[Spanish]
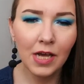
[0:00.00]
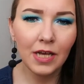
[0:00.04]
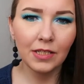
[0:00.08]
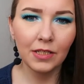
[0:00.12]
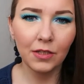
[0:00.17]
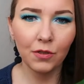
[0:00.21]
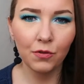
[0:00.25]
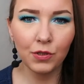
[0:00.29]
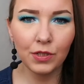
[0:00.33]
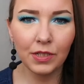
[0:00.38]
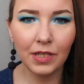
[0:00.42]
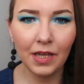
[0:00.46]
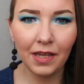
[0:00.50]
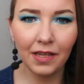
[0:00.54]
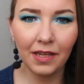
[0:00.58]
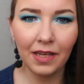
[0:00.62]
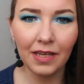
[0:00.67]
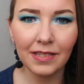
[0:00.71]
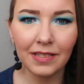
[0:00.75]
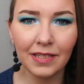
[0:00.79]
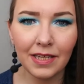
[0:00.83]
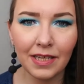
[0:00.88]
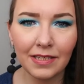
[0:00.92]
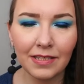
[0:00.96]
Si
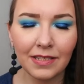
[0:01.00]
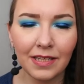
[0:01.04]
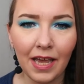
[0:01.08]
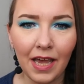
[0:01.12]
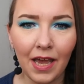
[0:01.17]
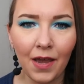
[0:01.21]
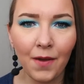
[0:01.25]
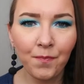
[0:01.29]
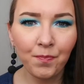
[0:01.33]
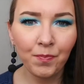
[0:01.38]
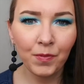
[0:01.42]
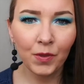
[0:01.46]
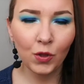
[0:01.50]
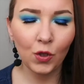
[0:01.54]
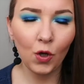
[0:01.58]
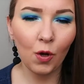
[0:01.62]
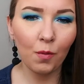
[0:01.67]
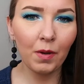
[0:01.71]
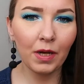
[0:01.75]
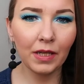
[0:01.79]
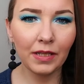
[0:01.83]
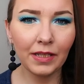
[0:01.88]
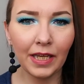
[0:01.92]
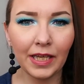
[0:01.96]
ustedes este,
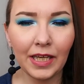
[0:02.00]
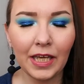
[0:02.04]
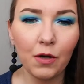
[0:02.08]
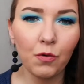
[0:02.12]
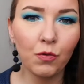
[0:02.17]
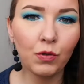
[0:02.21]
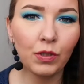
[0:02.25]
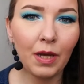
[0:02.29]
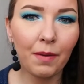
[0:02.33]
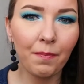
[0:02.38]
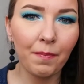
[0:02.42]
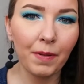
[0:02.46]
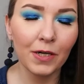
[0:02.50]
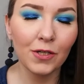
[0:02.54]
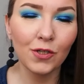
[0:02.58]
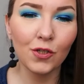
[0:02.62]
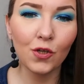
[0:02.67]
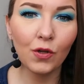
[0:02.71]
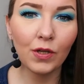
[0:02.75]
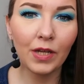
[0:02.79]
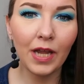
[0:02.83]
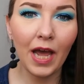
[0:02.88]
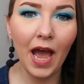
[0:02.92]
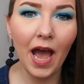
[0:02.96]
toman de que una
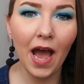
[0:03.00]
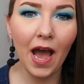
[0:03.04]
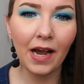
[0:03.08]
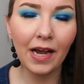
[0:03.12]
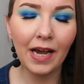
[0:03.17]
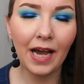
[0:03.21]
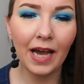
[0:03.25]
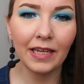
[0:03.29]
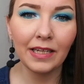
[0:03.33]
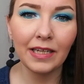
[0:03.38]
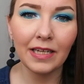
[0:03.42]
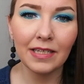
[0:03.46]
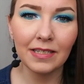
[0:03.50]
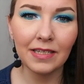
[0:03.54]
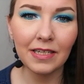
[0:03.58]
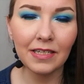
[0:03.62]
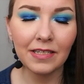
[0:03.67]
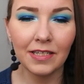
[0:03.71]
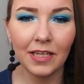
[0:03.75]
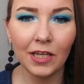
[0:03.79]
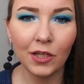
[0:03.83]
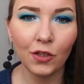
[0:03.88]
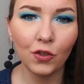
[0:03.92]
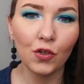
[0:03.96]
persona gana
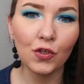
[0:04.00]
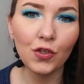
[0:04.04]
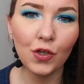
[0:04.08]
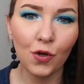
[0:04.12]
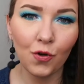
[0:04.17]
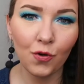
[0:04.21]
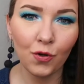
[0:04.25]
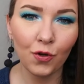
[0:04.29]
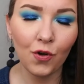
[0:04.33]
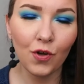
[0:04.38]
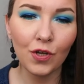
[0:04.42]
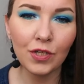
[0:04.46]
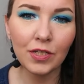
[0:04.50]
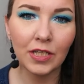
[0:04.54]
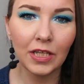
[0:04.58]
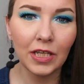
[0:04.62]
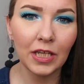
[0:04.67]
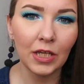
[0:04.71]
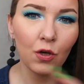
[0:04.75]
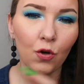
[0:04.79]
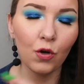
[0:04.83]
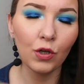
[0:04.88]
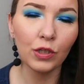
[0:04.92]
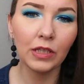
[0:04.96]
600 euros
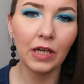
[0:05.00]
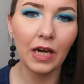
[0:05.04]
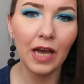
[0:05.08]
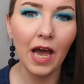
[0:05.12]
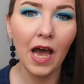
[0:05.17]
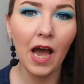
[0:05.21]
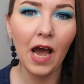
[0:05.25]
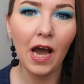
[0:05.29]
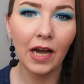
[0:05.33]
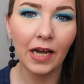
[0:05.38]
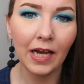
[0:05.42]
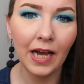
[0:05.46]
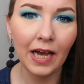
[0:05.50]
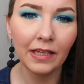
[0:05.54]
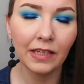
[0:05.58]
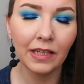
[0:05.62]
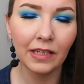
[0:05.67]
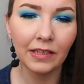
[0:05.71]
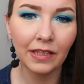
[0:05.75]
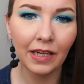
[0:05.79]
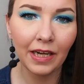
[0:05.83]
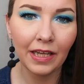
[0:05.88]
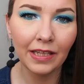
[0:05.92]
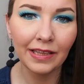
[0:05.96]
y otra
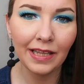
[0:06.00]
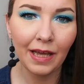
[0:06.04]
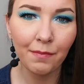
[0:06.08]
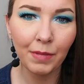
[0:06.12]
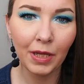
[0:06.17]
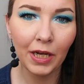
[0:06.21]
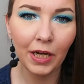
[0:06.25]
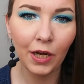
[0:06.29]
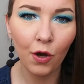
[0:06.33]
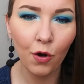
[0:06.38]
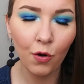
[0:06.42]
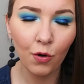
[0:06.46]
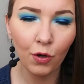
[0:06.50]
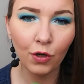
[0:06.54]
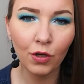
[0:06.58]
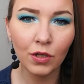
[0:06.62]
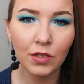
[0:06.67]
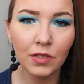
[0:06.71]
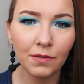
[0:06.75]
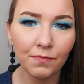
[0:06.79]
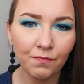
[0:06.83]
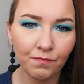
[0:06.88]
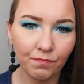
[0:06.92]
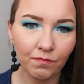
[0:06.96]
gana 30 mil
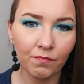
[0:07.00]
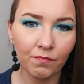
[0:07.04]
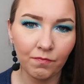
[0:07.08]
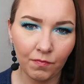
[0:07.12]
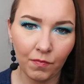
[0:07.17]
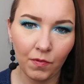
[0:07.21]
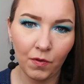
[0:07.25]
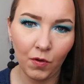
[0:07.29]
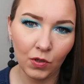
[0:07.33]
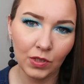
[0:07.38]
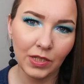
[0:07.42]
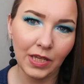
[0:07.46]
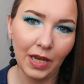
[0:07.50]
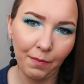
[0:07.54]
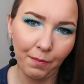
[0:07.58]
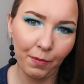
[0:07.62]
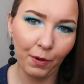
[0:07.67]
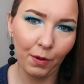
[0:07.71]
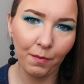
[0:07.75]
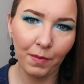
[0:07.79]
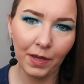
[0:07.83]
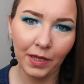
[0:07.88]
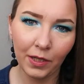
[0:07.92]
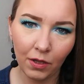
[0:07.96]
euros, o sea, el
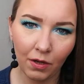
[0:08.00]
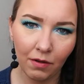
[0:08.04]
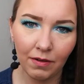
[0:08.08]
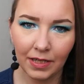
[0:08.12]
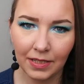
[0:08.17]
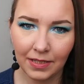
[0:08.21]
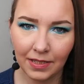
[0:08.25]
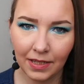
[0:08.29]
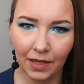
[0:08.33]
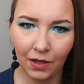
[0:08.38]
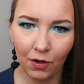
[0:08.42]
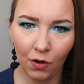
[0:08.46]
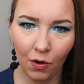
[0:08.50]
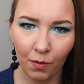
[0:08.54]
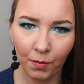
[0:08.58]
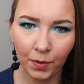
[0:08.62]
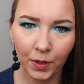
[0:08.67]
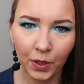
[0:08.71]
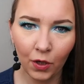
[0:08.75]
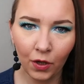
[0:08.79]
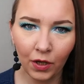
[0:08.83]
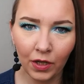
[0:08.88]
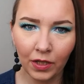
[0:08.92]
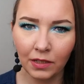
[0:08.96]
promedio va a ser
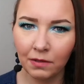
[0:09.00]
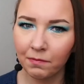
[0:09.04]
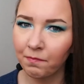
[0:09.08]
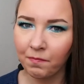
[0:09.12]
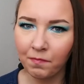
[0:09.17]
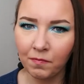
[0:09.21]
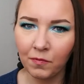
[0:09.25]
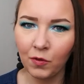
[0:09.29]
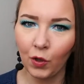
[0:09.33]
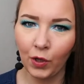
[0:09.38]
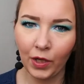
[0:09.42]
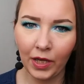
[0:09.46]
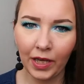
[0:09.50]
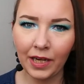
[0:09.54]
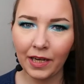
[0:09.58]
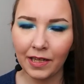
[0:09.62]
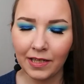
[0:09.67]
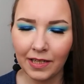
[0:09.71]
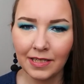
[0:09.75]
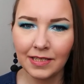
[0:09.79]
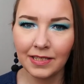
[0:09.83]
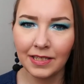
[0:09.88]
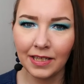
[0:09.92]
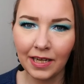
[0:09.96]
obvio, eh, no quiere
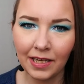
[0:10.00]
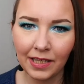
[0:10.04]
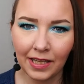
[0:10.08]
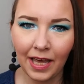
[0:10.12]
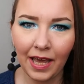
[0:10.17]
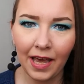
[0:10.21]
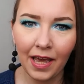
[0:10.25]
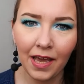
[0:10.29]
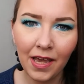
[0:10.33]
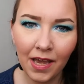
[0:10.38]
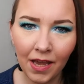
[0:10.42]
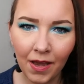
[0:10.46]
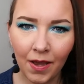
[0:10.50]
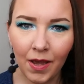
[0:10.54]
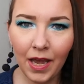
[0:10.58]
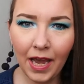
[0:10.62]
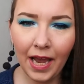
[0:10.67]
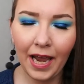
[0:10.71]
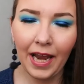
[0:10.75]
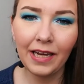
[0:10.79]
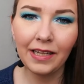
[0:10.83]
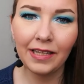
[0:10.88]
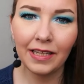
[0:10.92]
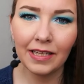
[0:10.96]
decir que
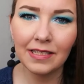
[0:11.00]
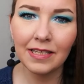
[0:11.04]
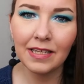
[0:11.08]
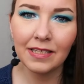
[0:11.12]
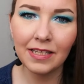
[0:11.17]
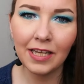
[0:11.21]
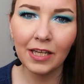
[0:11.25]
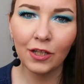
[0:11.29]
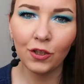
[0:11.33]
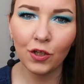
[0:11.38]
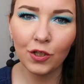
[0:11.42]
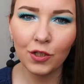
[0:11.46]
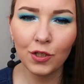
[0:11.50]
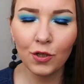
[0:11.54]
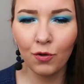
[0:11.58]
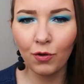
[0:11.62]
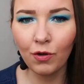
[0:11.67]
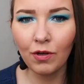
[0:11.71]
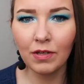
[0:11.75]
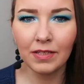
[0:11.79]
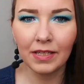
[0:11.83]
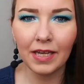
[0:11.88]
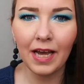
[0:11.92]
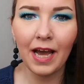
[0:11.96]
el de 600
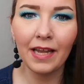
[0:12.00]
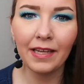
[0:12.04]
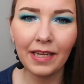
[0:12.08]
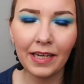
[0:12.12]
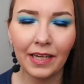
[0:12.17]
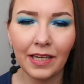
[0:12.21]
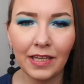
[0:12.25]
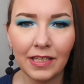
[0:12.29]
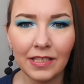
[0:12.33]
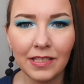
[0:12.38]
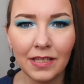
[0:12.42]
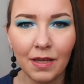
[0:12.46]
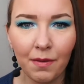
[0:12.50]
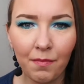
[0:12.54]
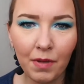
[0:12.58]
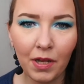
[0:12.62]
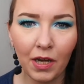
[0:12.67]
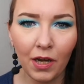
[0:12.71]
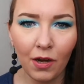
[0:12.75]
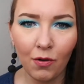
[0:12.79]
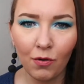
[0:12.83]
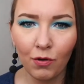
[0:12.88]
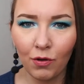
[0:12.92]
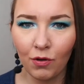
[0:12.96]
euros gana 15
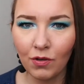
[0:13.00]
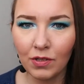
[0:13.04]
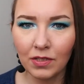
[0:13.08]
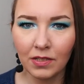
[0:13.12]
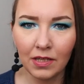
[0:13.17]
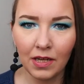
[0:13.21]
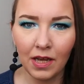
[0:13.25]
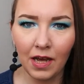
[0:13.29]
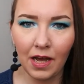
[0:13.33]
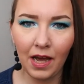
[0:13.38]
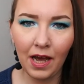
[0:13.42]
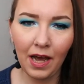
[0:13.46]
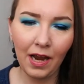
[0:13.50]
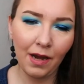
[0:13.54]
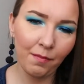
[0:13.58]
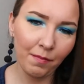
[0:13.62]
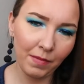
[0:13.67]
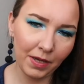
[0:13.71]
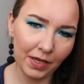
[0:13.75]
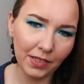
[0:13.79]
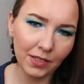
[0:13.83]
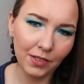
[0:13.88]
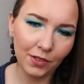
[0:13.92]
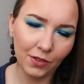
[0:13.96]
mil euros ah, al
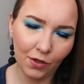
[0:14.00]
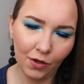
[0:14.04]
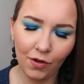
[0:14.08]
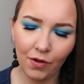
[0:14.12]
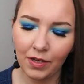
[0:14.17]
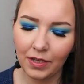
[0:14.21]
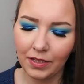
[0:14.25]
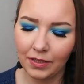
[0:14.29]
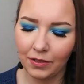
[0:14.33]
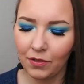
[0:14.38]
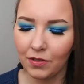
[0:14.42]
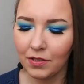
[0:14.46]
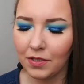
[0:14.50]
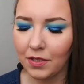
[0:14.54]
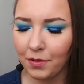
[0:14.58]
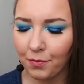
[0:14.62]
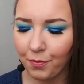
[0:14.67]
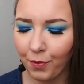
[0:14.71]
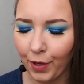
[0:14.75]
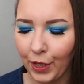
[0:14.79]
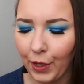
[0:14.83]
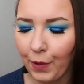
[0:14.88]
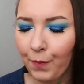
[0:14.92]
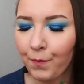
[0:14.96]
mes, ¿no? Entonces,
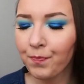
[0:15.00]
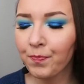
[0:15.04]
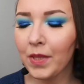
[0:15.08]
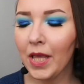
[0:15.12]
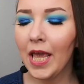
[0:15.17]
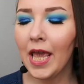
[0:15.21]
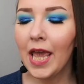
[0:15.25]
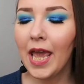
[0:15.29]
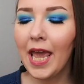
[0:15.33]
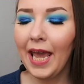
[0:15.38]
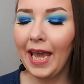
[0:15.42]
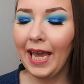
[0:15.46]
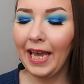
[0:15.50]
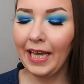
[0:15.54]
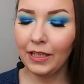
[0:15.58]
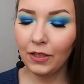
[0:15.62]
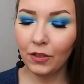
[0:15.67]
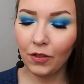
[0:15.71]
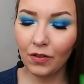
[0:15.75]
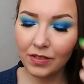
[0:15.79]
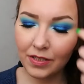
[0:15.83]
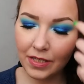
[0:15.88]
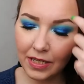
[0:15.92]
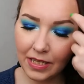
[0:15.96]
bueno,
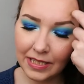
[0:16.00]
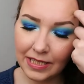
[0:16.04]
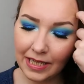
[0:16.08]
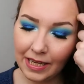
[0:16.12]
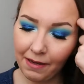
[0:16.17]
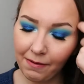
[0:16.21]
entonces...